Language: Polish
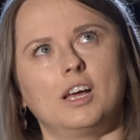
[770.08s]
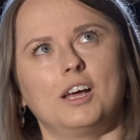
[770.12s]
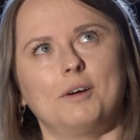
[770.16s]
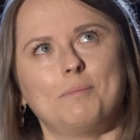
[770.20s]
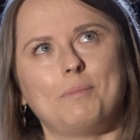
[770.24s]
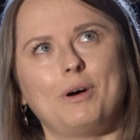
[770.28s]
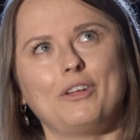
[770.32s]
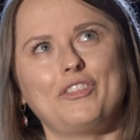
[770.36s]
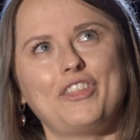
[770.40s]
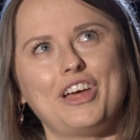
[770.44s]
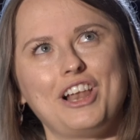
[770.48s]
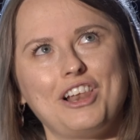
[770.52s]

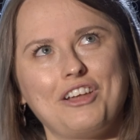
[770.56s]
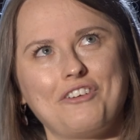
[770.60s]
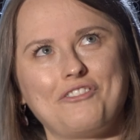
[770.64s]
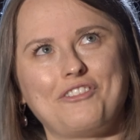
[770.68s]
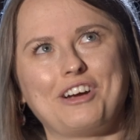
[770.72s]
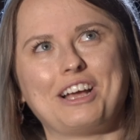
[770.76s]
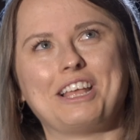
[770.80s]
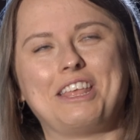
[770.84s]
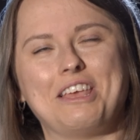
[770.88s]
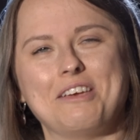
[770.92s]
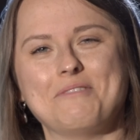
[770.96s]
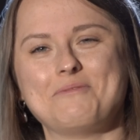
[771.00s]

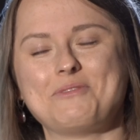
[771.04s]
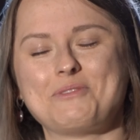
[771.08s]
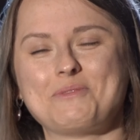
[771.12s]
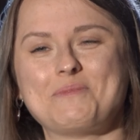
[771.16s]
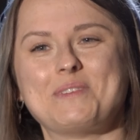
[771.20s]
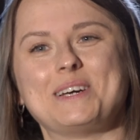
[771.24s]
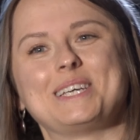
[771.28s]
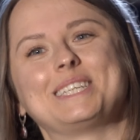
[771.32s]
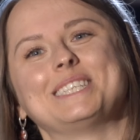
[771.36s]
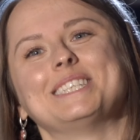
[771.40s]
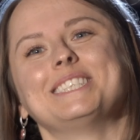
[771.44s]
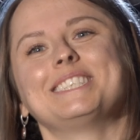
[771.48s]
modelowaniem
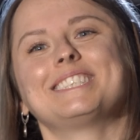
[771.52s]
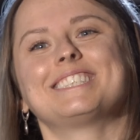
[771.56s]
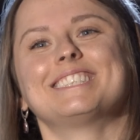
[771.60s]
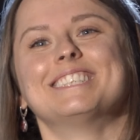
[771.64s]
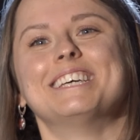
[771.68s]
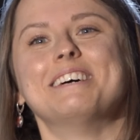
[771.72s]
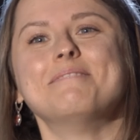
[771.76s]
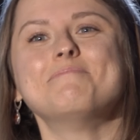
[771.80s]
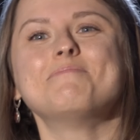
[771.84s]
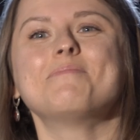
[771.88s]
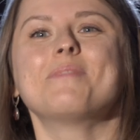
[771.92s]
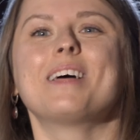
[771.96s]

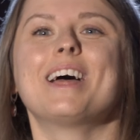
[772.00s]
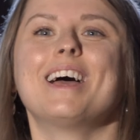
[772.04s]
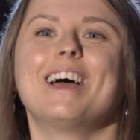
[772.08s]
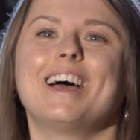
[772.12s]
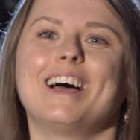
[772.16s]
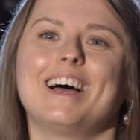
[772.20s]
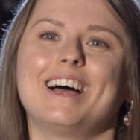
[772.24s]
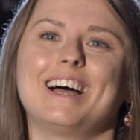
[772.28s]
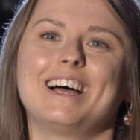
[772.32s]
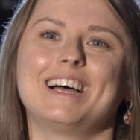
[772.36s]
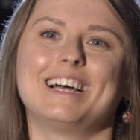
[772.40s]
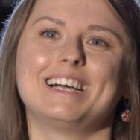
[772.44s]
numerycznym,
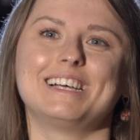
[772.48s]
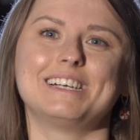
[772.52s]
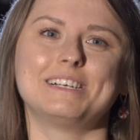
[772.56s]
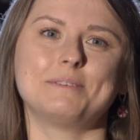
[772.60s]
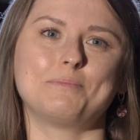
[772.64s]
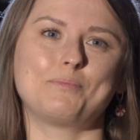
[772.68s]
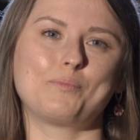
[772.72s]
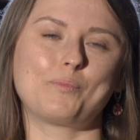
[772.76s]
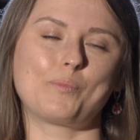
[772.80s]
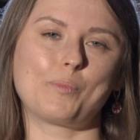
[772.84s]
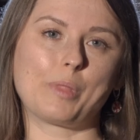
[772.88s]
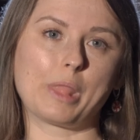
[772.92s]

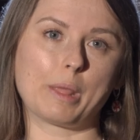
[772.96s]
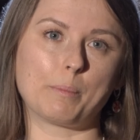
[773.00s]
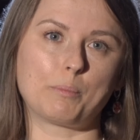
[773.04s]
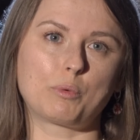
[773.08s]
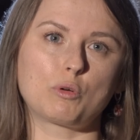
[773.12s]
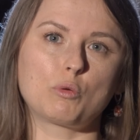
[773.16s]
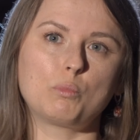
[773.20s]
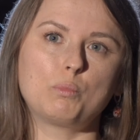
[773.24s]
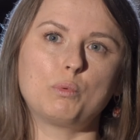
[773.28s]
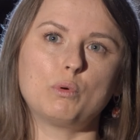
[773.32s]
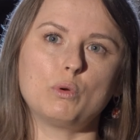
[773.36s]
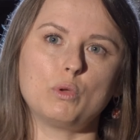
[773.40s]

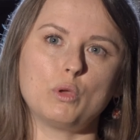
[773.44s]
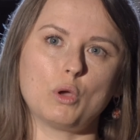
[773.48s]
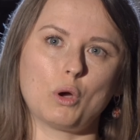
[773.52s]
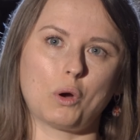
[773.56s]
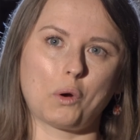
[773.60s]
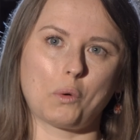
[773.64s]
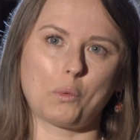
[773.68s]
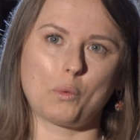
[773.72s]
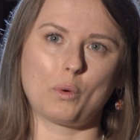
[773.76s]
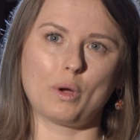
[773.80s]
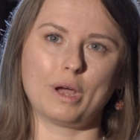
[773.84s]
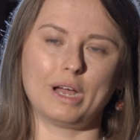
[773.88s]

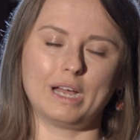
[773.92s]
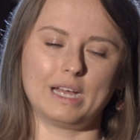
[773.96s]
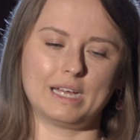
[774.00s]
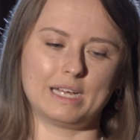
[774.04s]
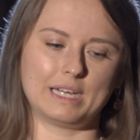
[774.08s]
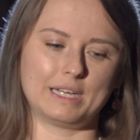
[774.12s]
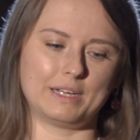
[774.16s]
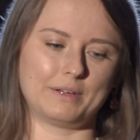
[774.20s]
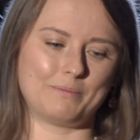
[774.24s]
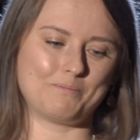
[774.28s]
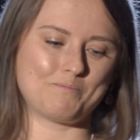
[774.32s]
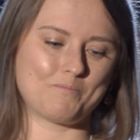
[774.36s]
próbują
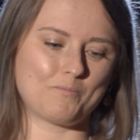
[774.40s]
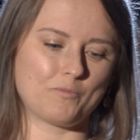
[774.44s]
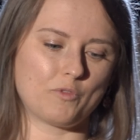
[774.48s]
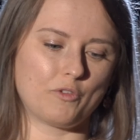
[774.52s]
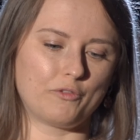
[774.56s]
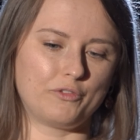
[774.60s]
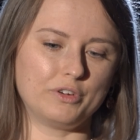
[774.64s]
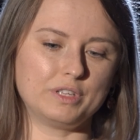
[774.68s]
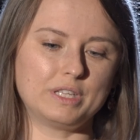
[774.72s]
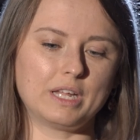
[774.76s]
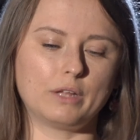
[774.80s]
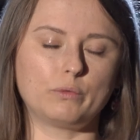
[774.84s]

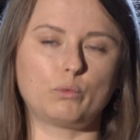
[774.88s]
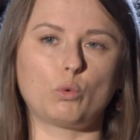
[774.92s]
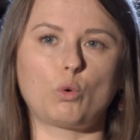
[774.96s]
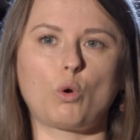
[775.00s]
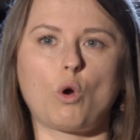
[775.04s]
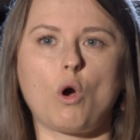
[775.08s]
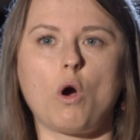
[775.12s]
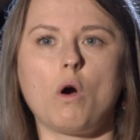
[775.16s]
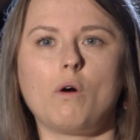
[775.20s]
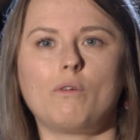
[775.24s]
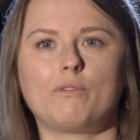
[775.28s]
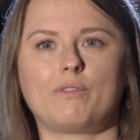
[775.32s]

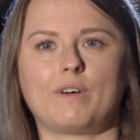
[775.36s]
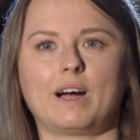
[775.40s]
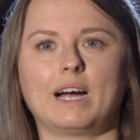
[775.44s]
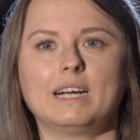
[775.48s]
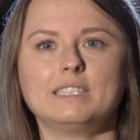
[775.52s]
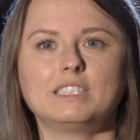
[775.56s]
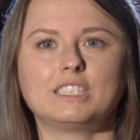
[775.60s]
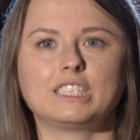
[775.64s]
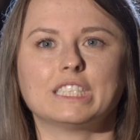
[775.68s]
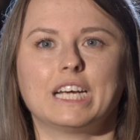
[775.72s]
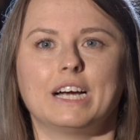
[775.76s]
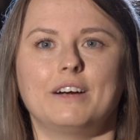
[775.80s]
wydedukować,
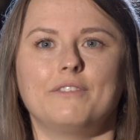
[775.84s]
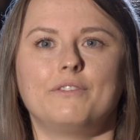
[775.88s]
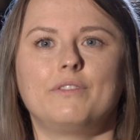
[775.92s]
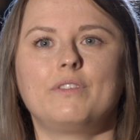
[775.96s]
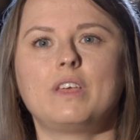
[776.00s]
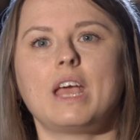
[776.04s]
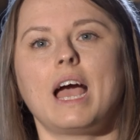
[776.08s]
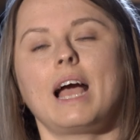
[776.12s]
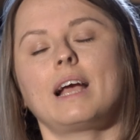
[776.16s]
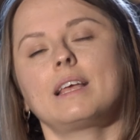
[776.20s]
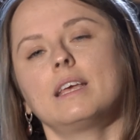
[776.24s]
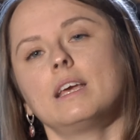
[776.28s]
w
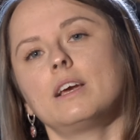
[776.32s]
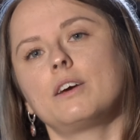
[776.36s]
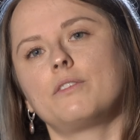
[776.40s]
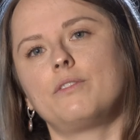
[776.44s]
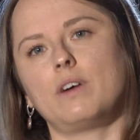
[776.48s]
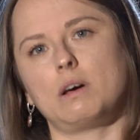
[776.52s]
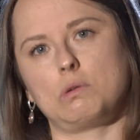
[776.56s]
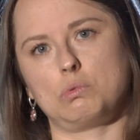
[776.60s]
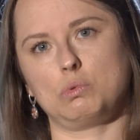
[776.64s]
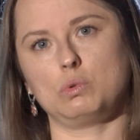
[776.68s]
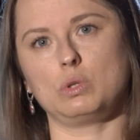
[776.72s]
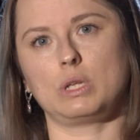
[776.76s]
jakich
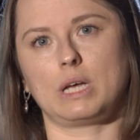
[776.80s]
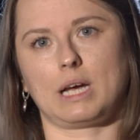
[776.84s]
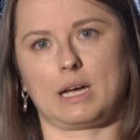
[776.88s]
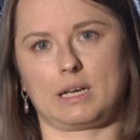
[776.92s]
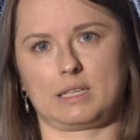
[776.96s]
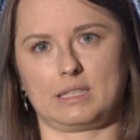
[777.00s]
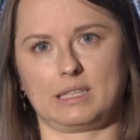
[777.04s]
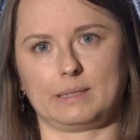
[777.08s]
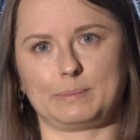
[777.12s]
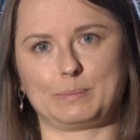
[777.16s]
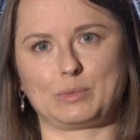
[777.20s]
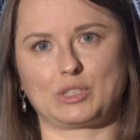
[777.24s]
warunkach
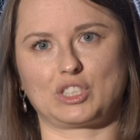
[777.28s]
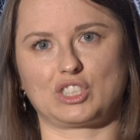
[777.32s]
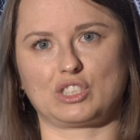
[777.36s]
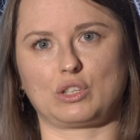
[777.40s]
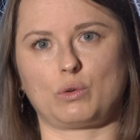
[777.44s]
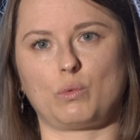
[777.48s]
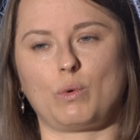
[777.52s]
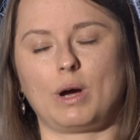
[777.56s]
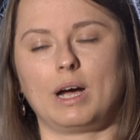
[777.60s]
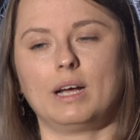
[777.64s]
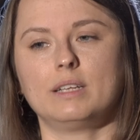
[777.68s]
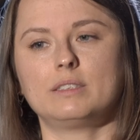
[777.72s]
na
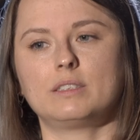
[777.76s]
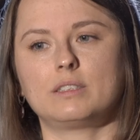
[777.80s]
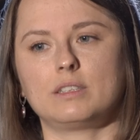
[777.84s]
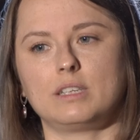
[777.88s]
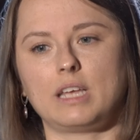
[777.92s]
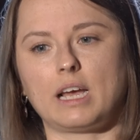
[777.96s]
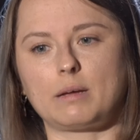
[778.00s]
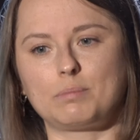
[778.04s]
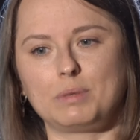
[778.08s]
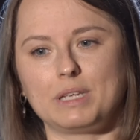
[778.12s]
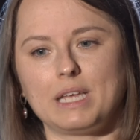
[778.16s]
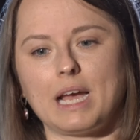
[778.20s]
przykład,
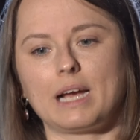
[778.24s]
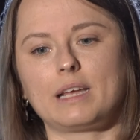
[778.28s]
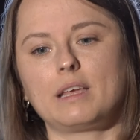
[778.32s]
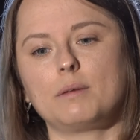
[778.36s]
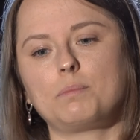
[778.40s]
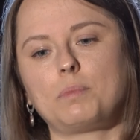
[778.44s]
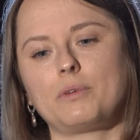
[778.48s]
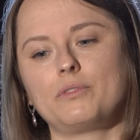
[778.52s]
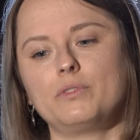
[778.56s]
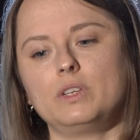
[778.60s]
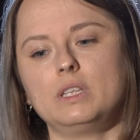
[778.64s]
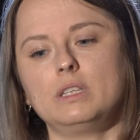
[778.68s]
jakby jakie
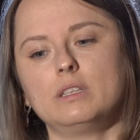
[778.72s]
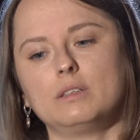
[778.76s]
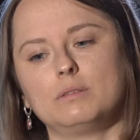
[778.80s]
powinny